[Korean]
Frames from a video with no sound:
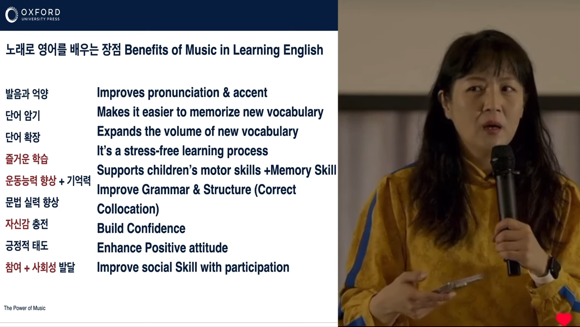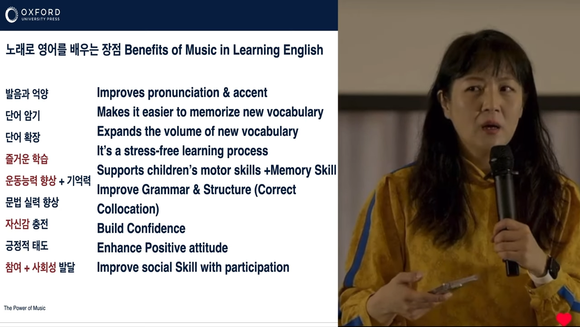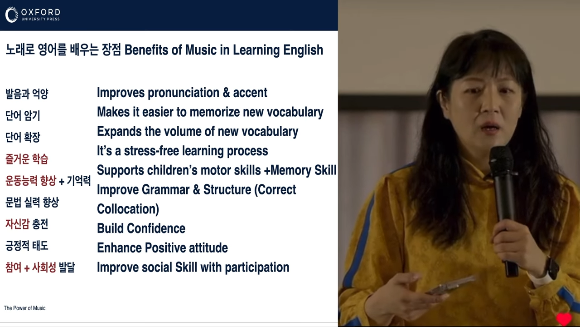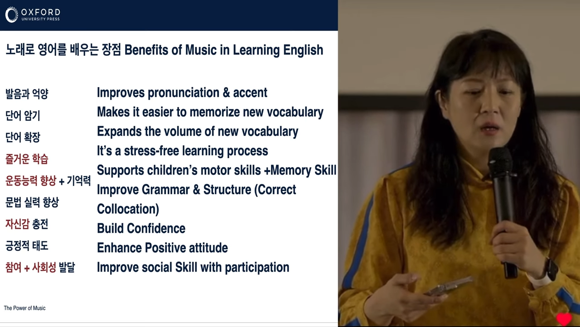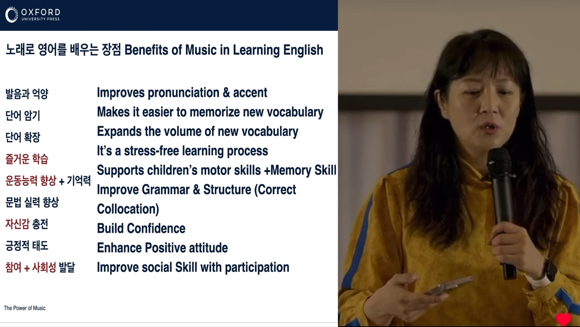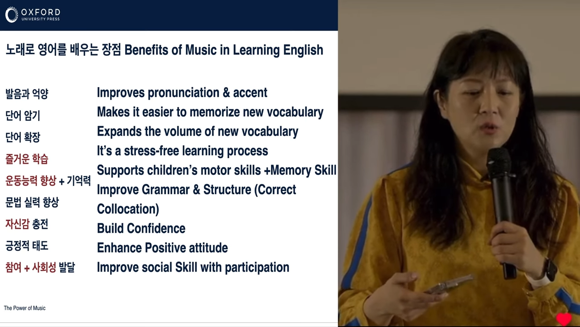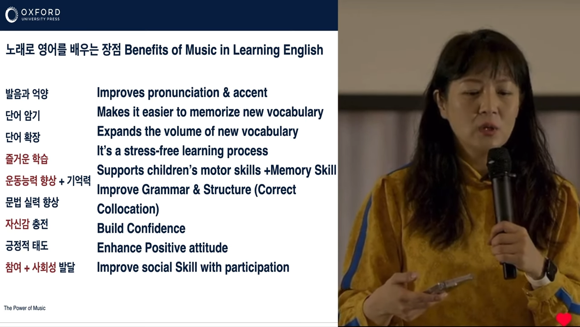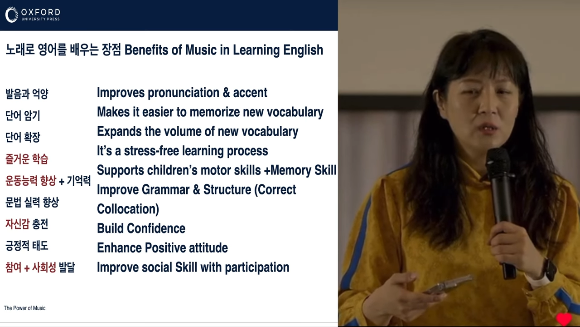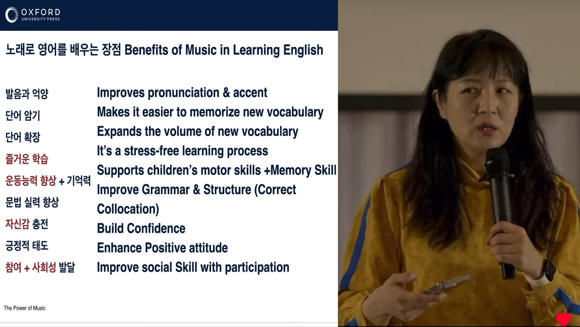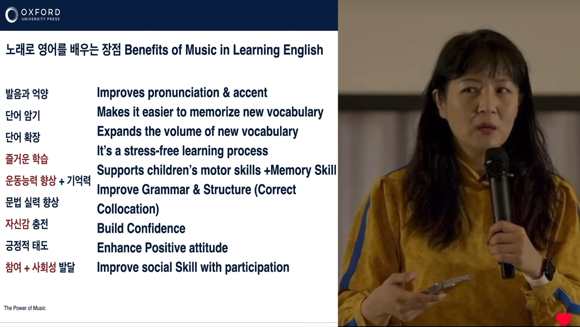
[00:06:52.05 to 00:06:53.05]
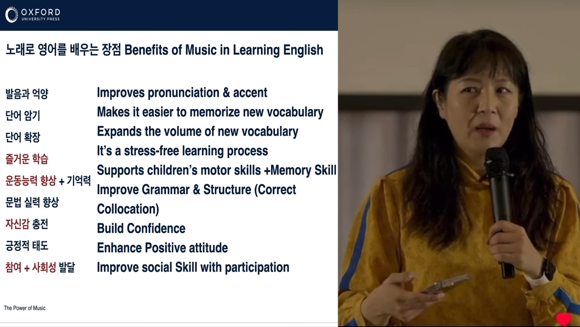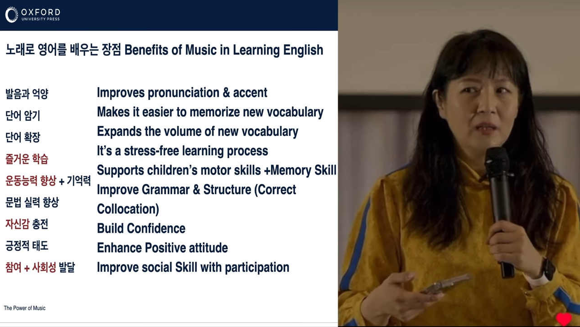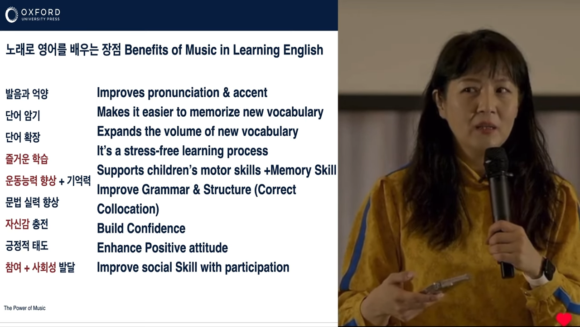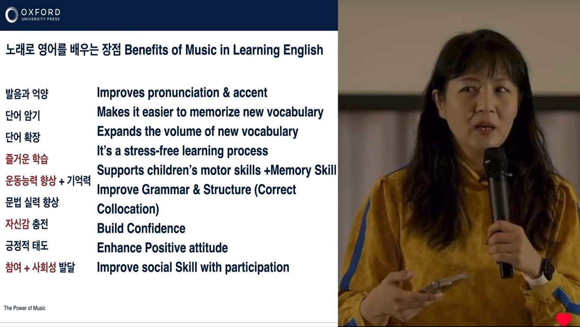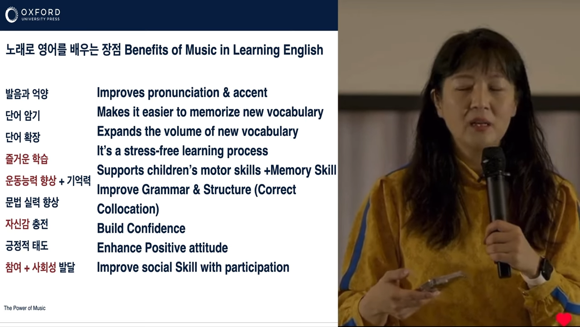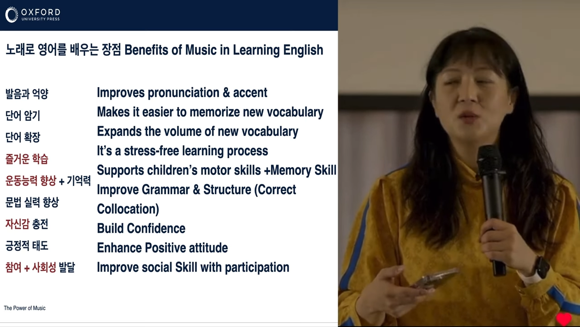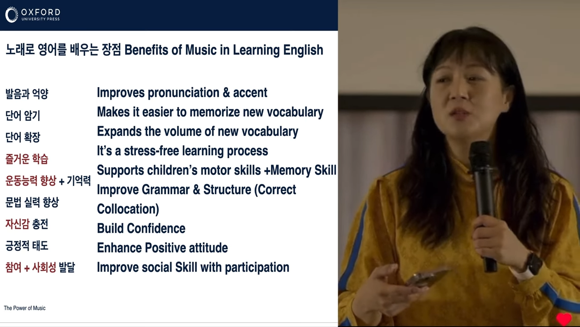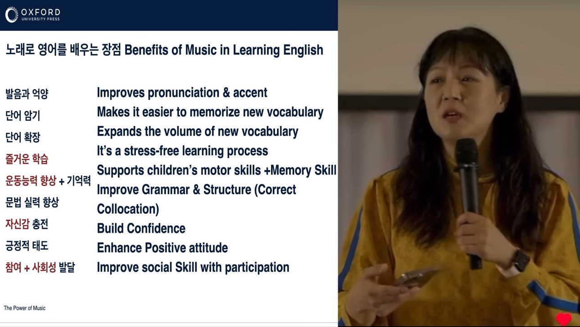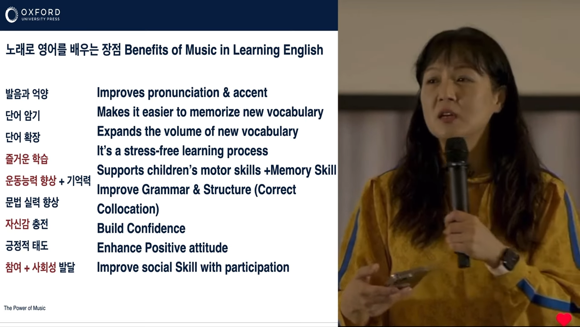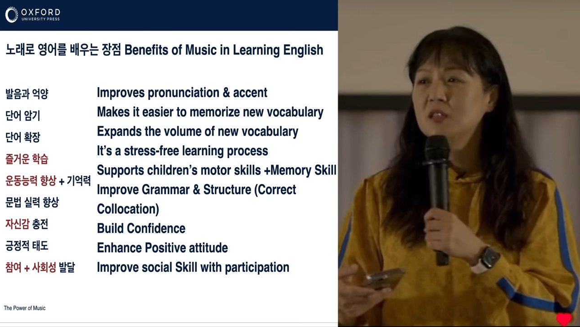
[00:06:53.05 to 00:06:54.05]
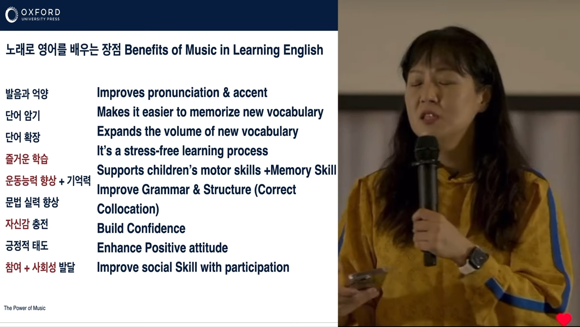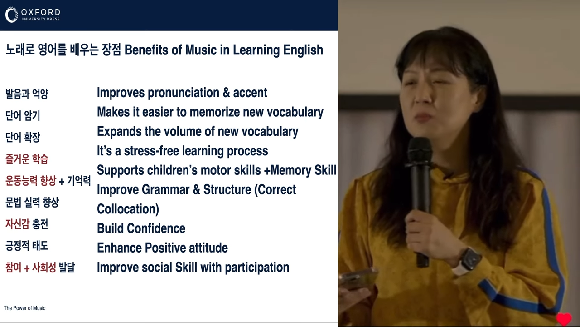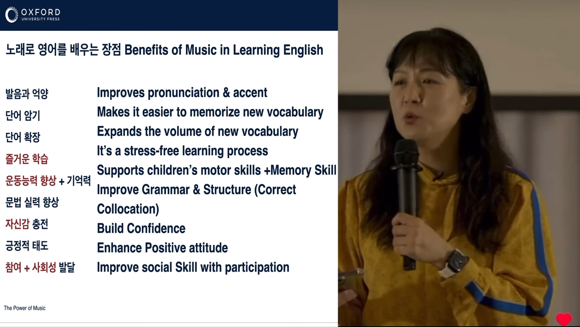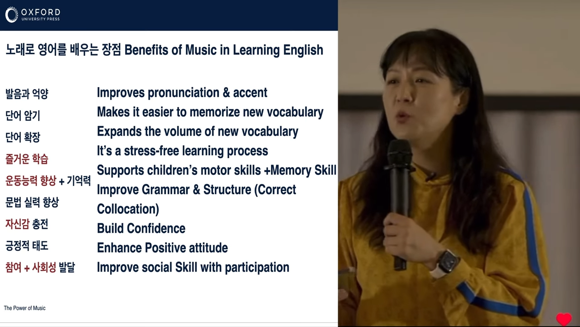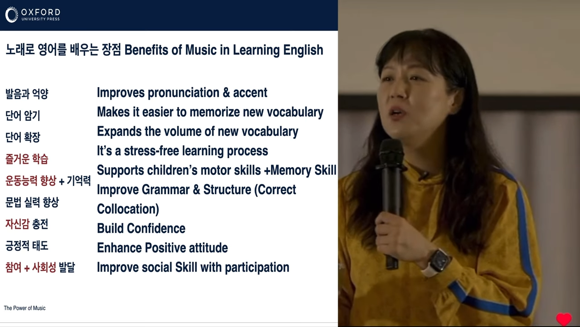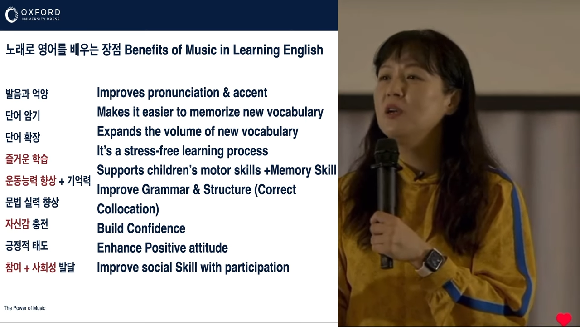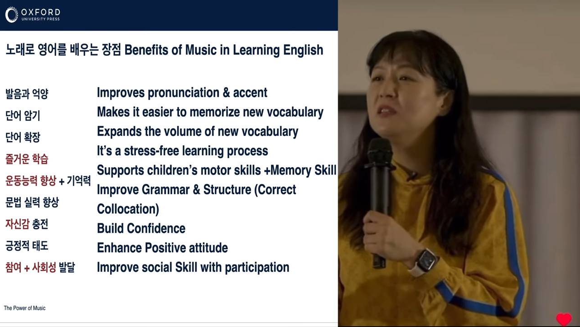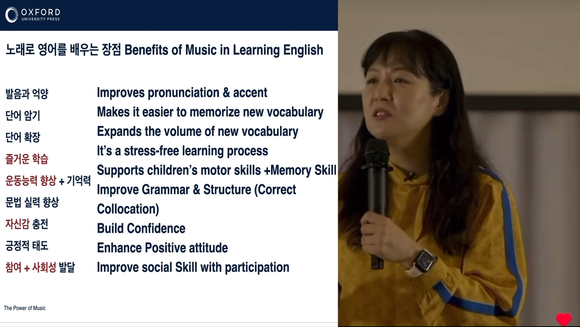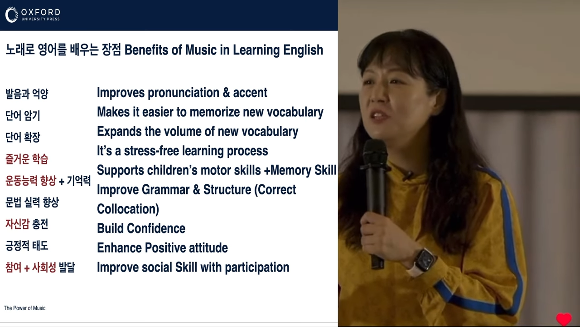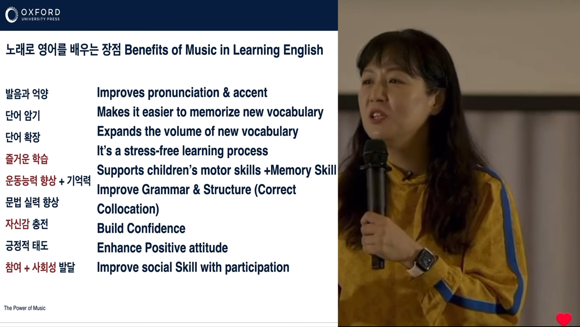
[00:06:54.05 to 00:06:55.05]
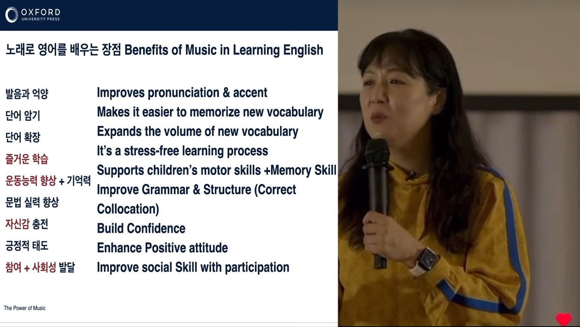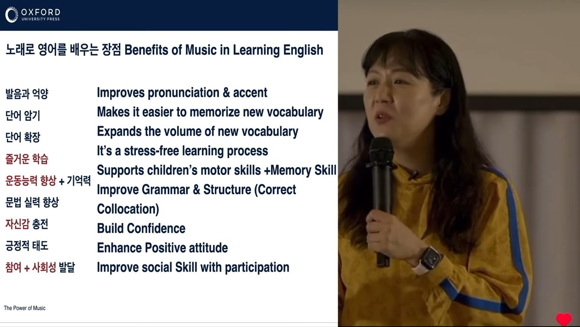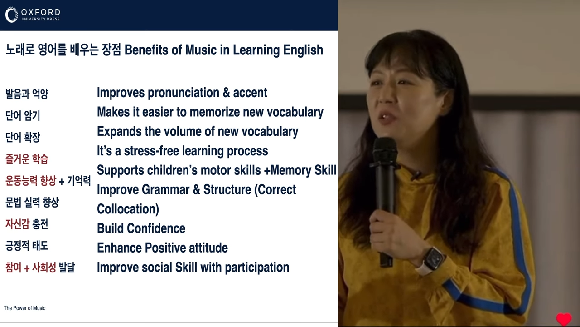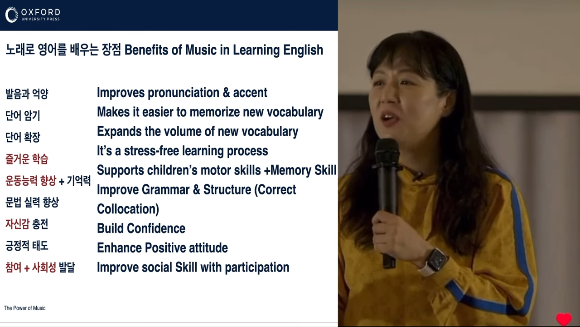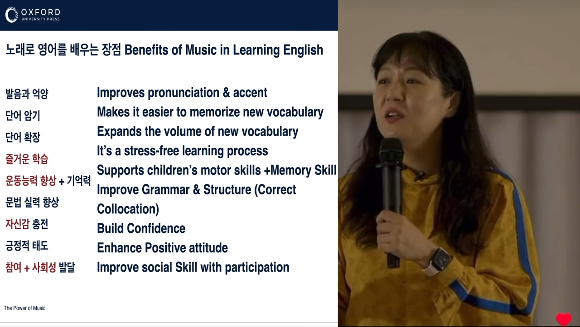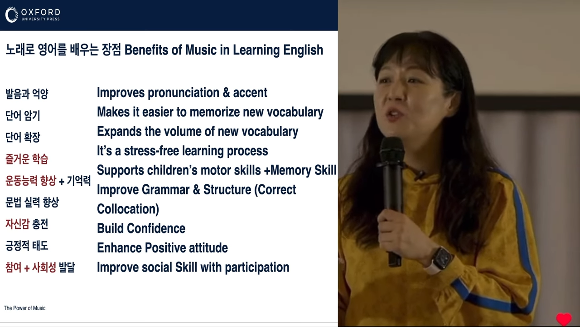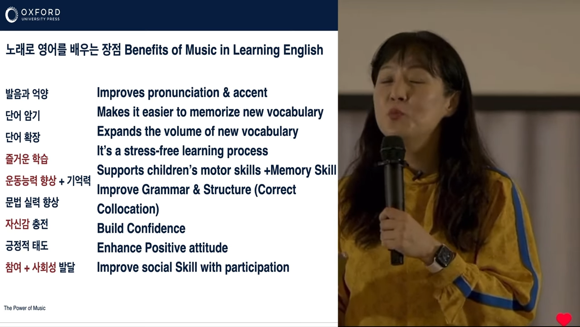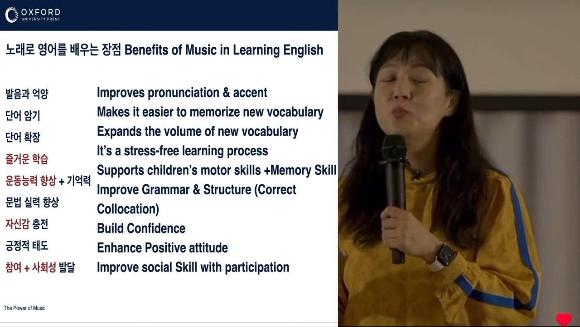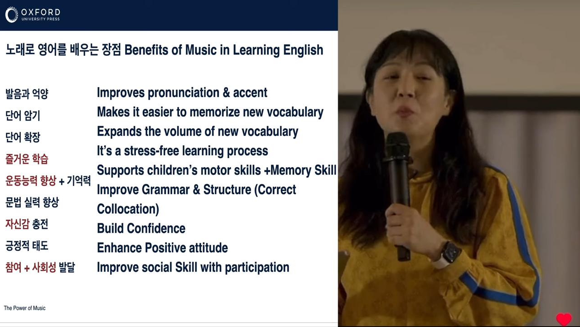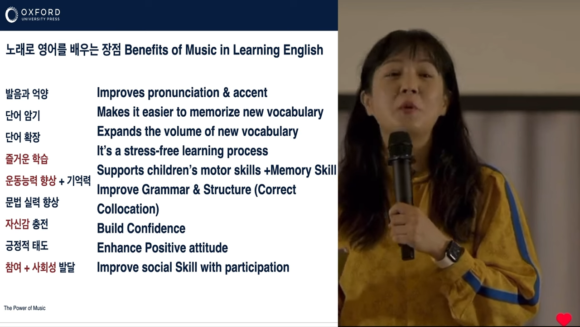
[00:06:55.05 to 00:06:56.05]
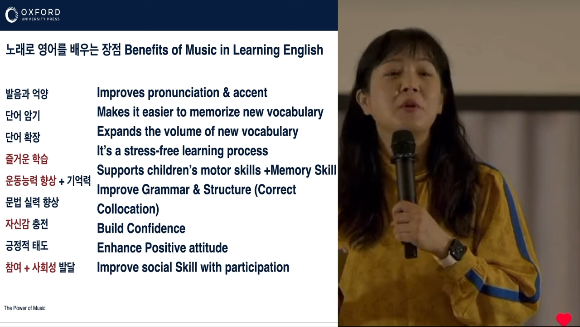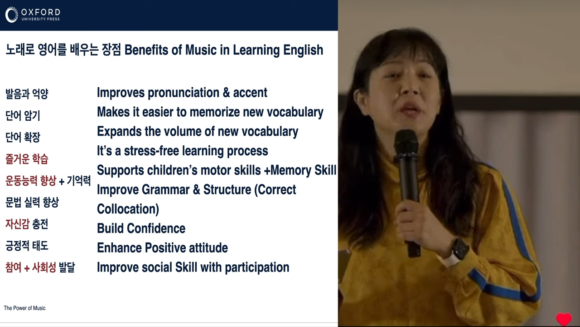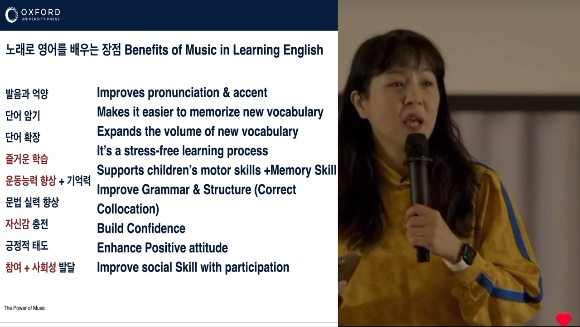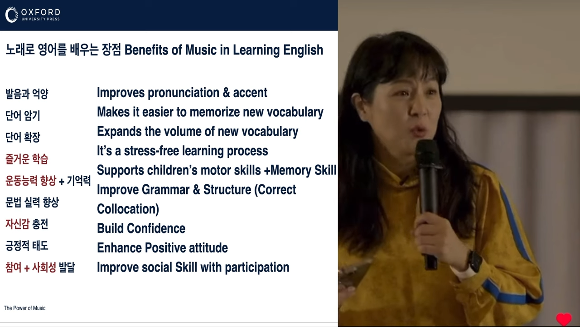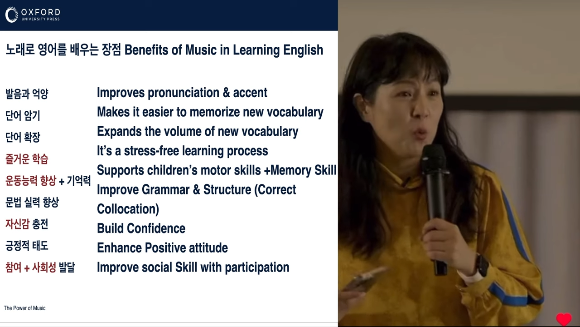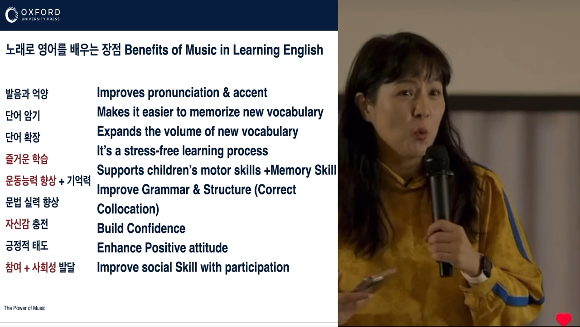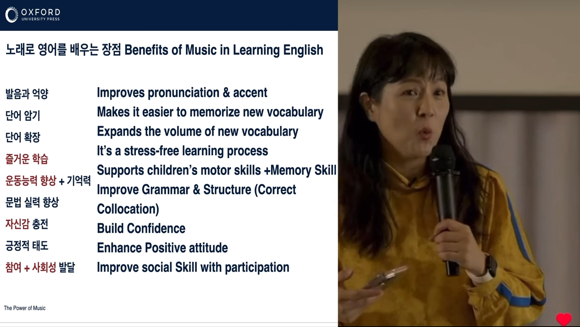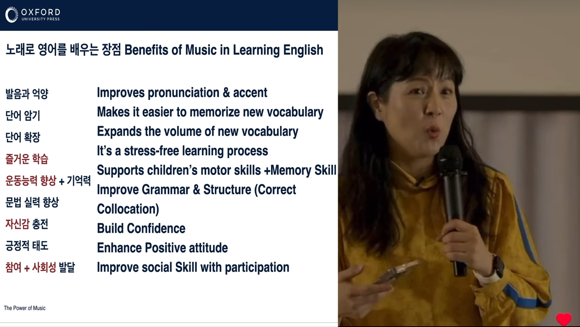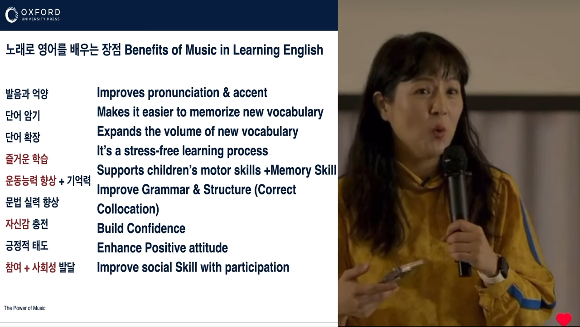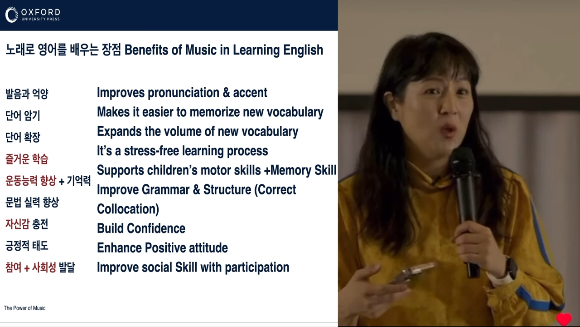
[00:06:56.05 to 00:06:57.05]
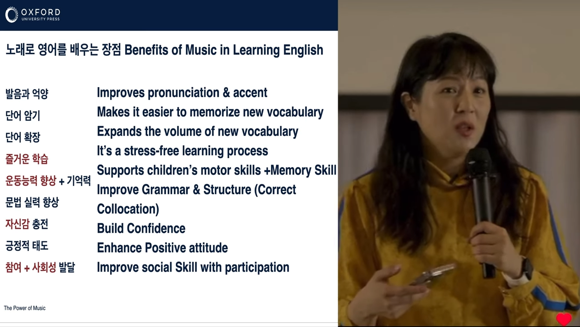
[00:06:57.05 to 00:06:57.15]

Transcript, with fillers: 아 중간에 이게 맞나? 이런 생각이 들지만 노래를 하다 틀리면 약간 좀 머머링해도